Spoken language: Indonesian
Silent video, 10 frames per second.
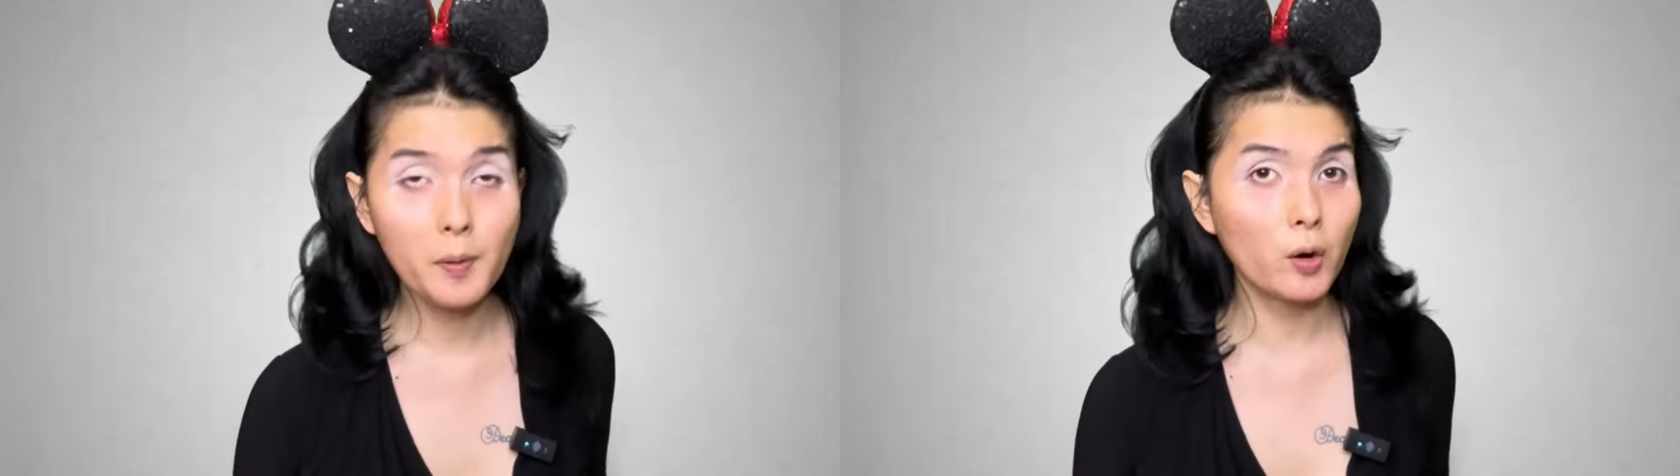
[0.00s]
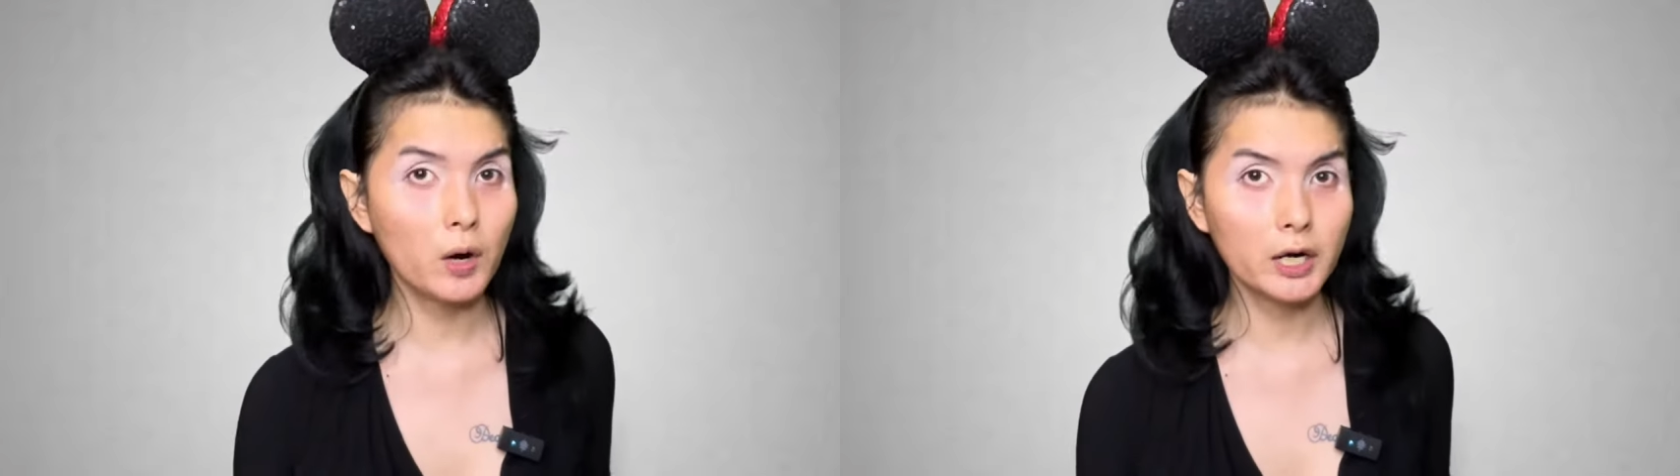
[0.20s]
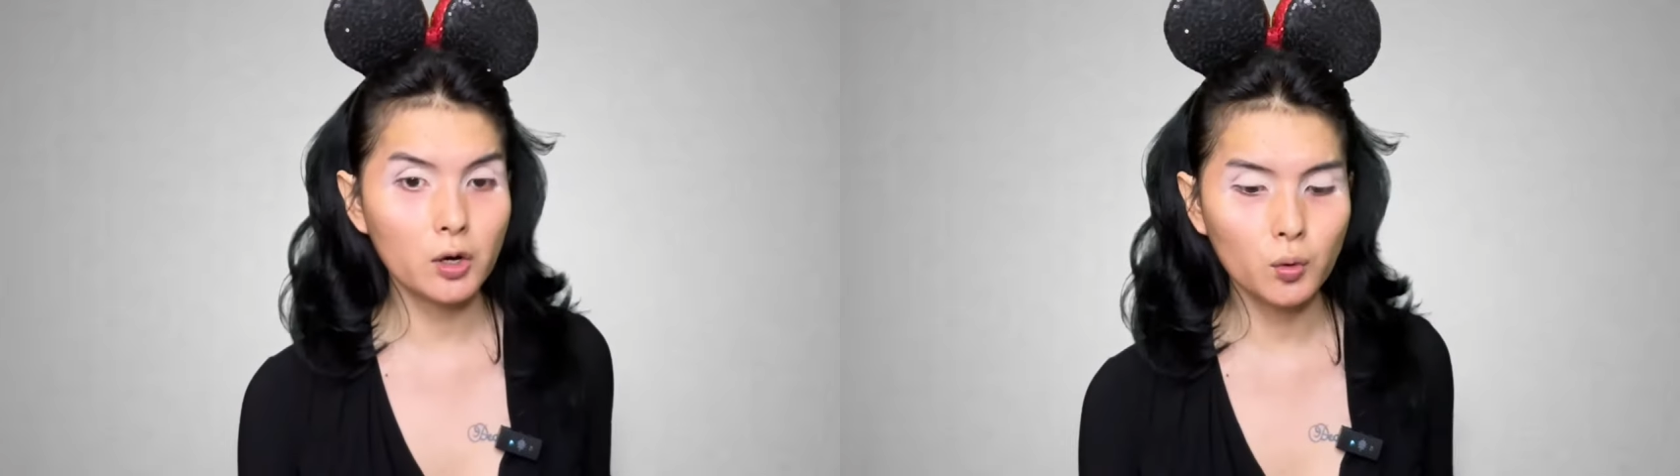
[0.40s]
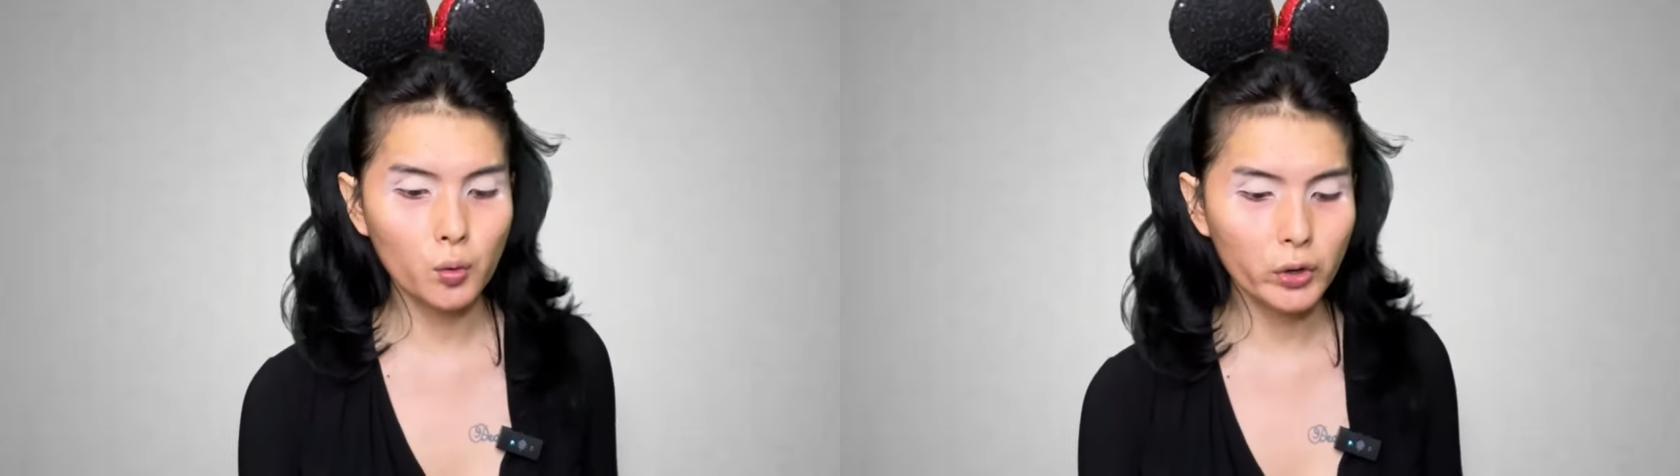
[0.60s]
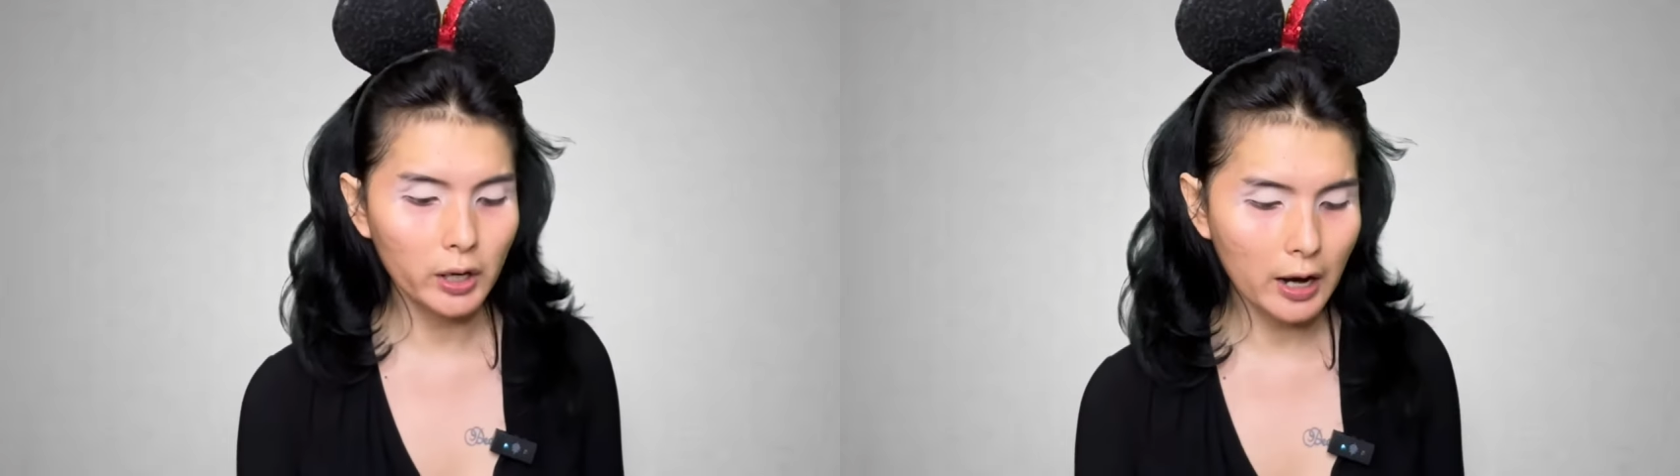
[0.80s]
pakai warna
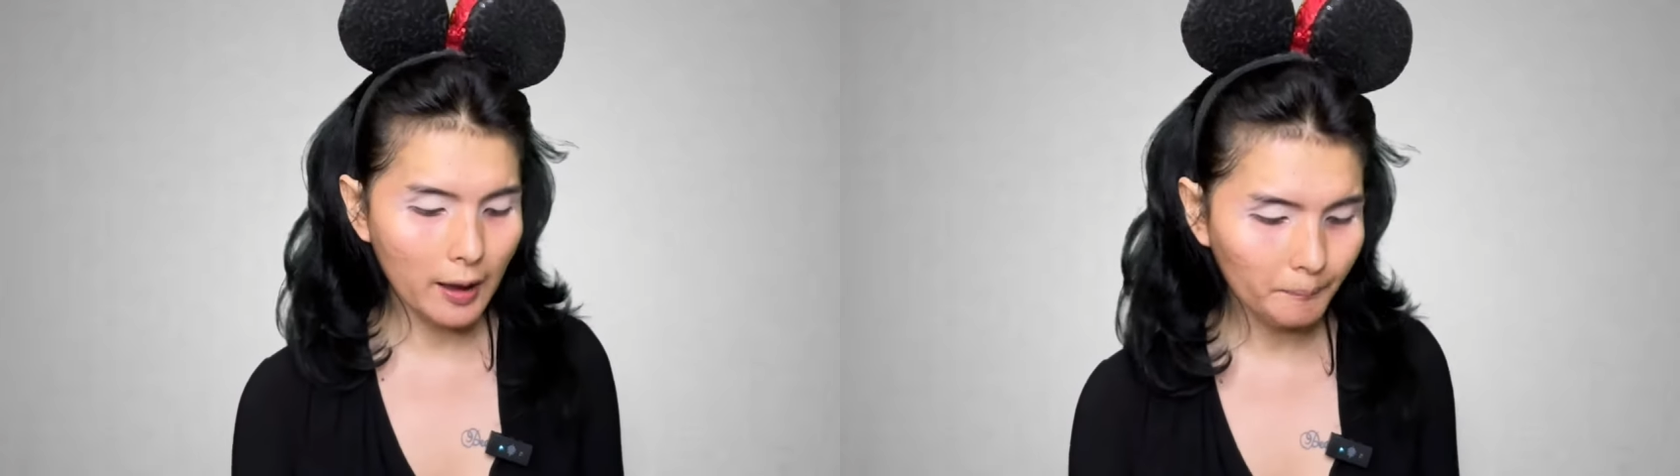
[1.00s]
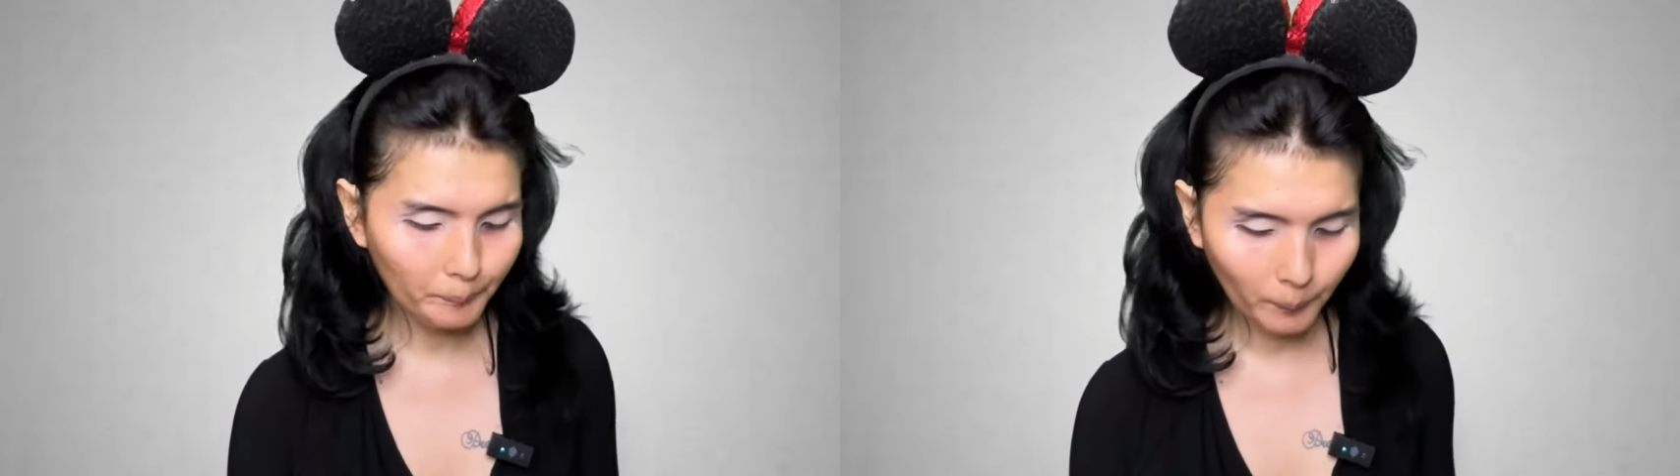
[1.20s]
ungu gelap